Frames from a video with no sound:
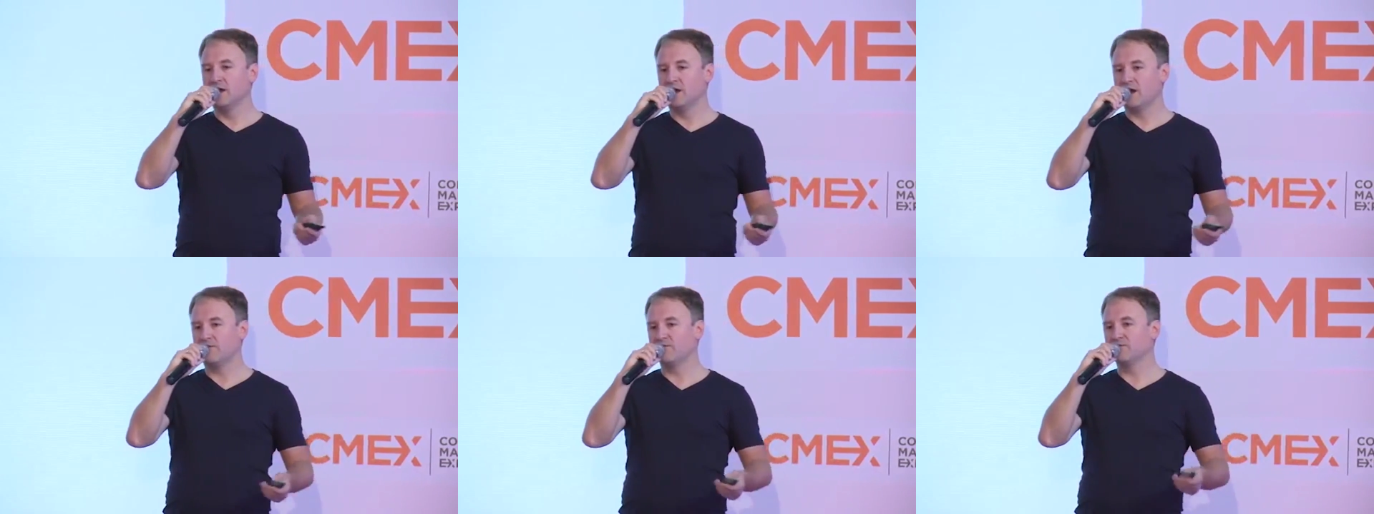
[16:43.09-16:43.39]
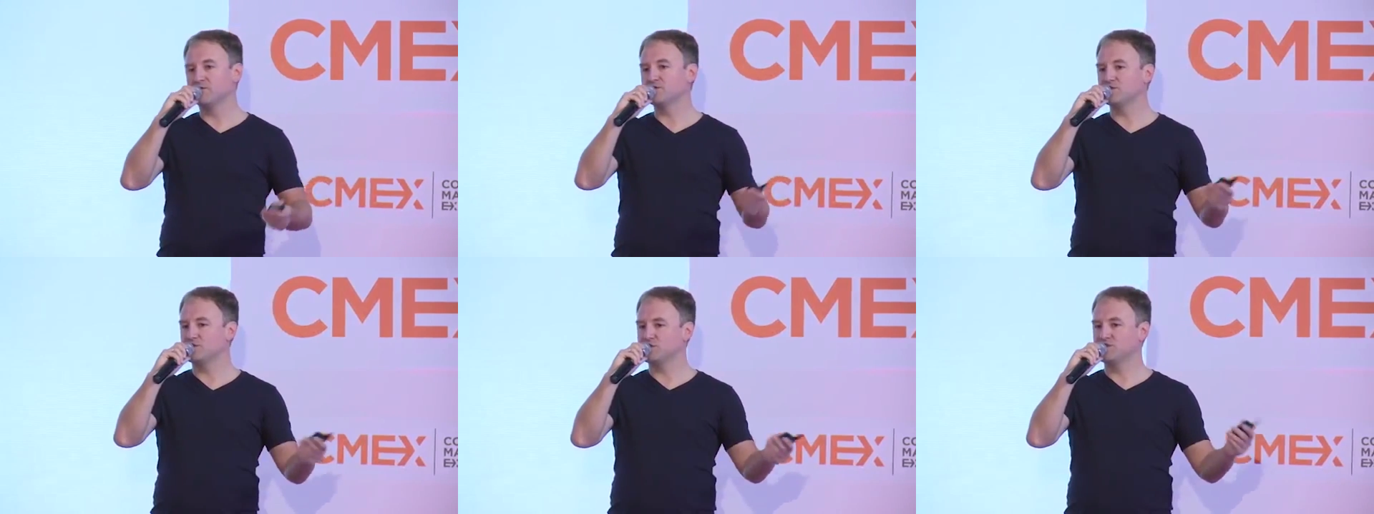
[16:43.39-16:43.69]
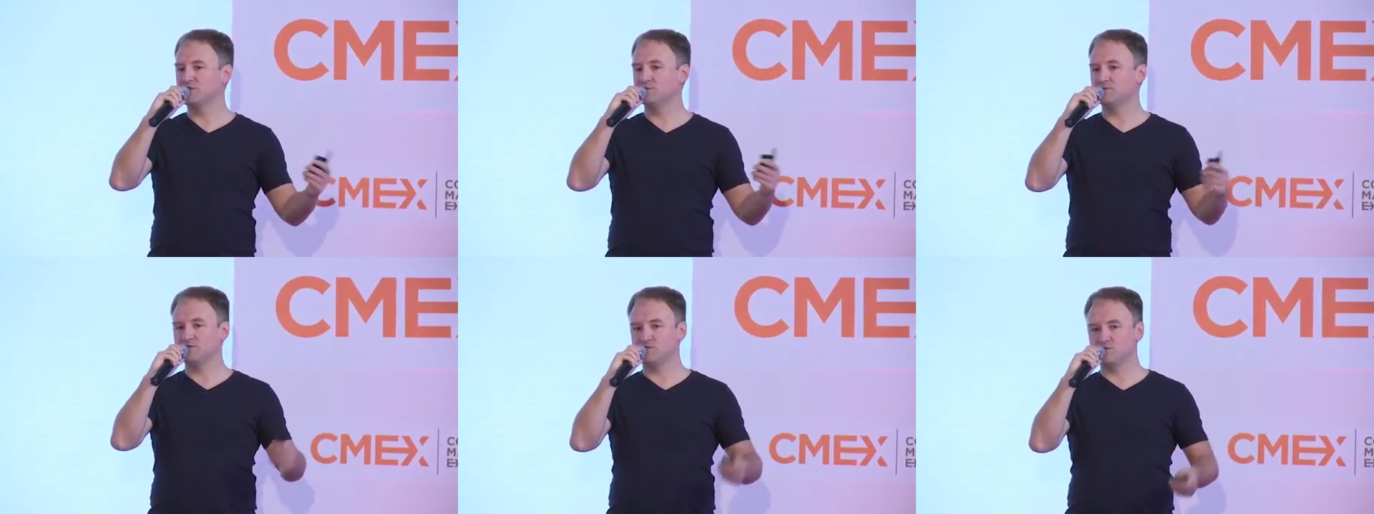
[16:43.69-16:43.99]
a wrócę do
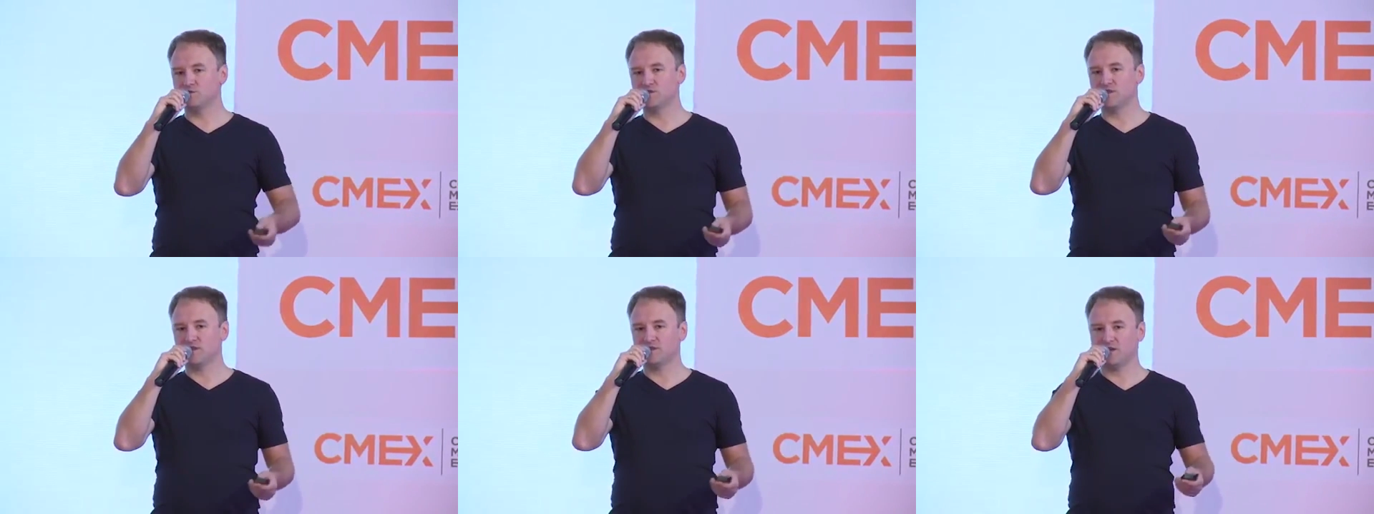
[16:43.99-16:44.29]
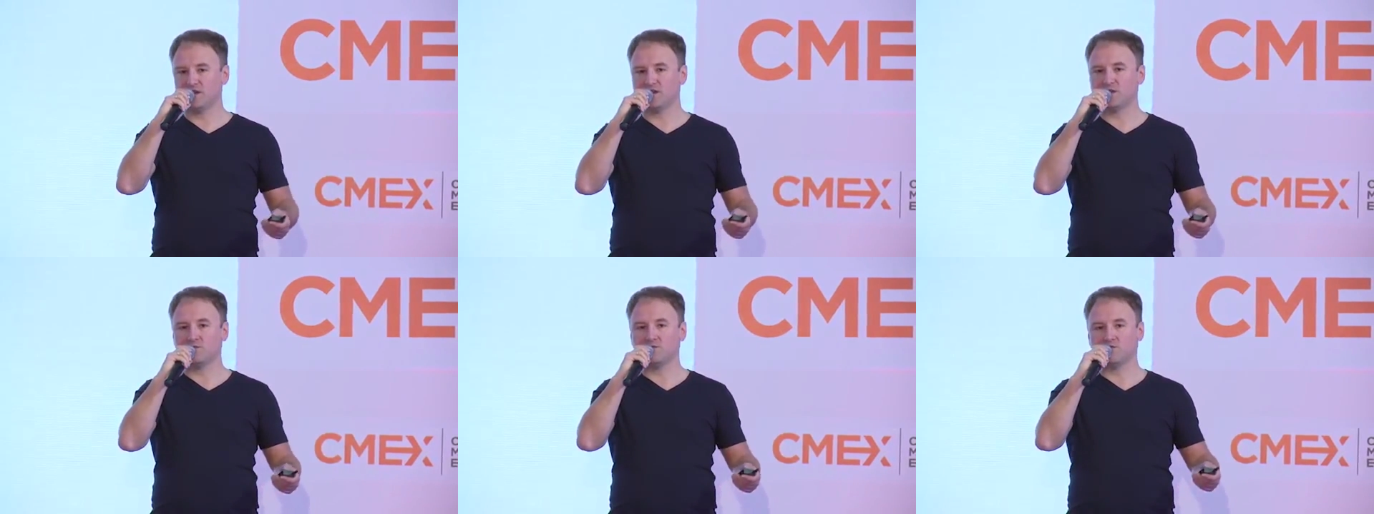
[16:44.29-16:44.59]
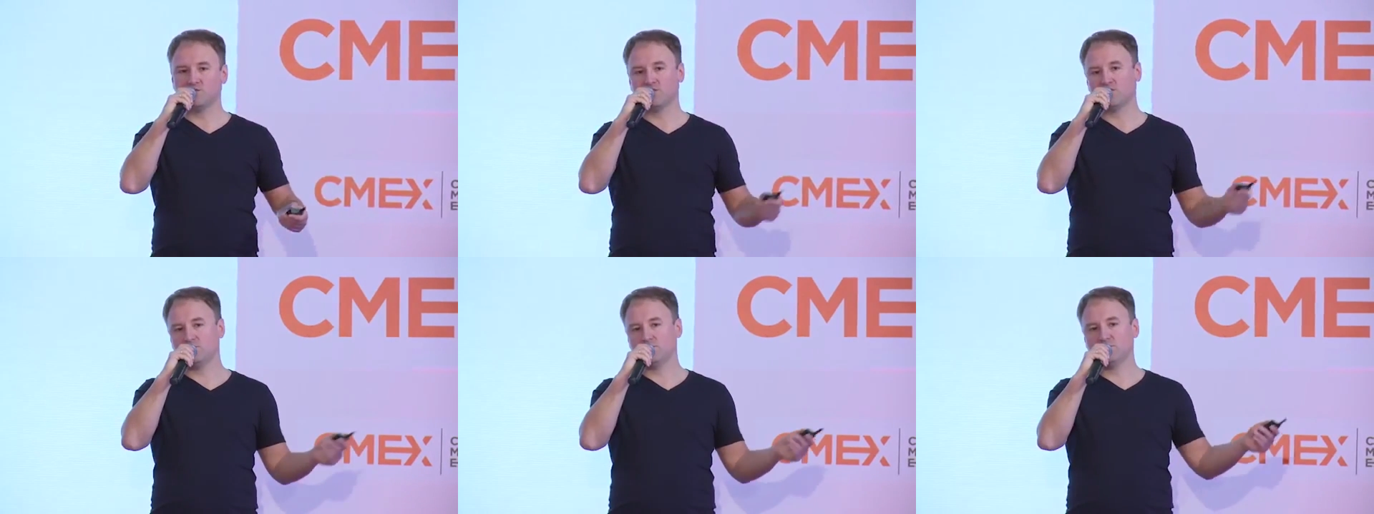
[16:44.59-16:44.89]
ciebie z newsletterem, w
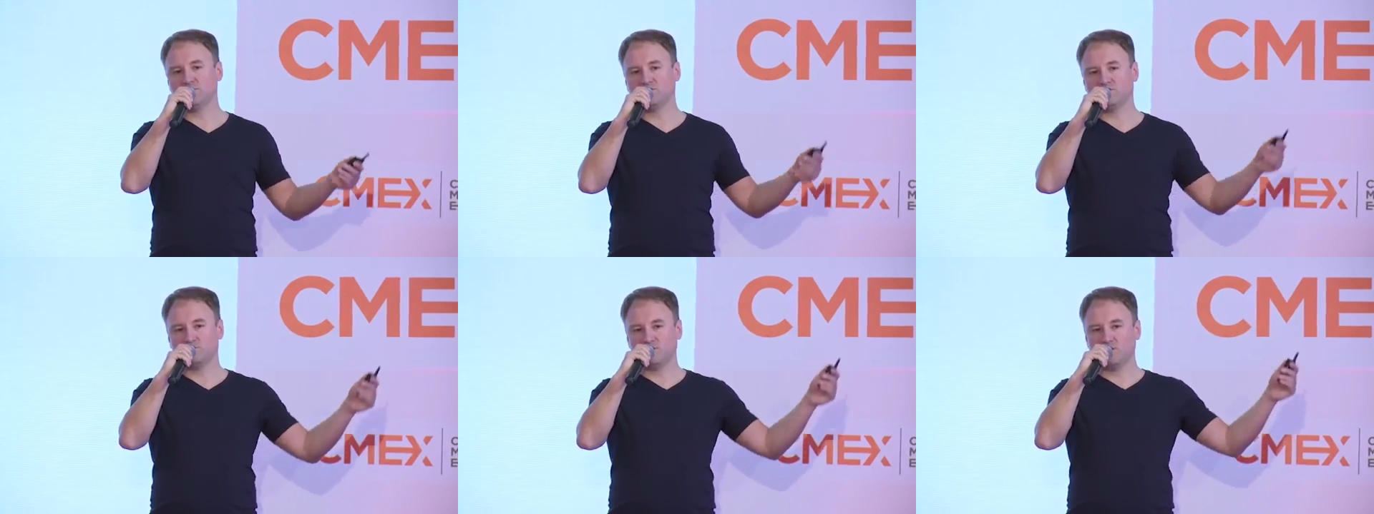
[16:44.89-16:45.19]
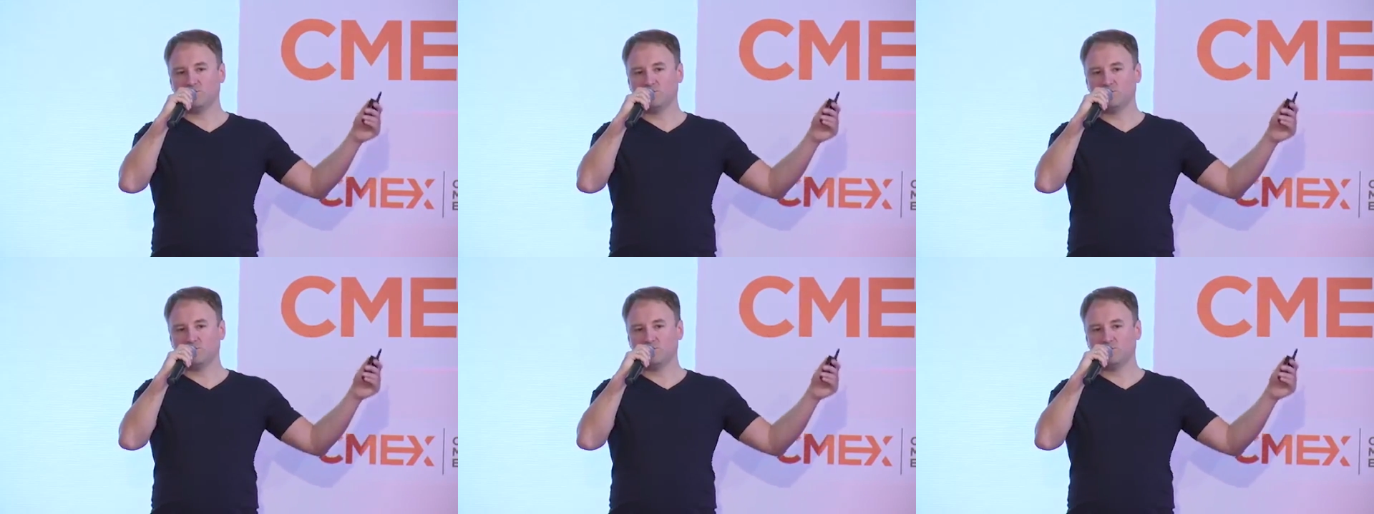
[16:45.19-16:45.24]
którym będziesz